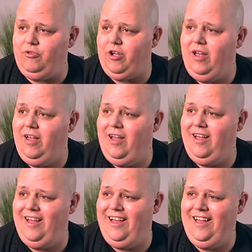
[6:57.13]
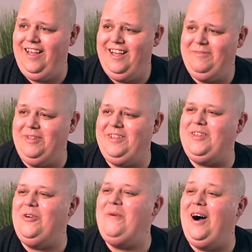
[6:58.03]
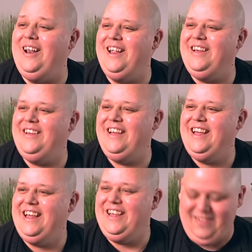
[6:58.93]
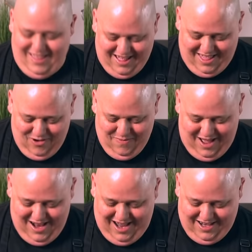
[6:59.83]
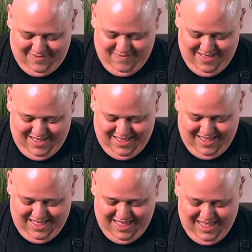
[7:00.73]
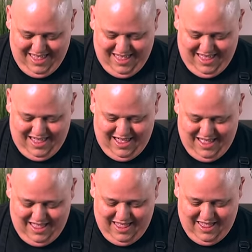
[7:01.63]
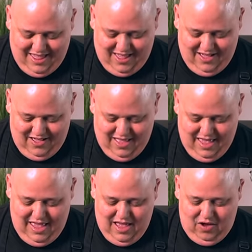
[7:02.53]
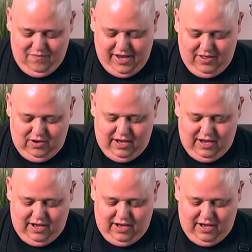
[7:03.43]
ich, gell? Man sieht es ja überall. In die Richtung. Wir sehen es ja überall, gell, Tim? Ja? So. Und wenn hier so ein